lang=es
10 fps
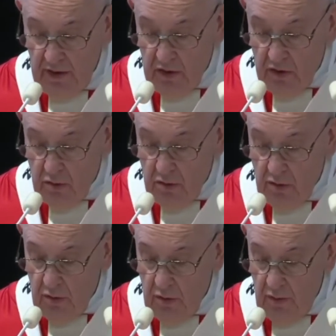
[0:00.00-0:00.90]
Jesús
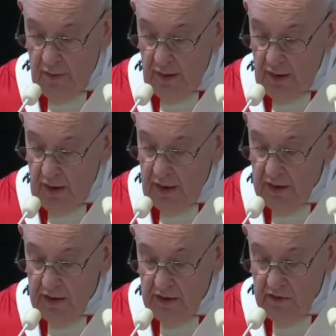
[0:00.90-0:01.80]
sufrió la traición
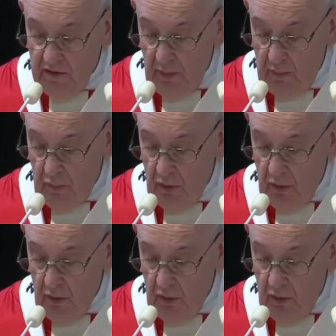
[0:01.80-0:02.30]
del discípulo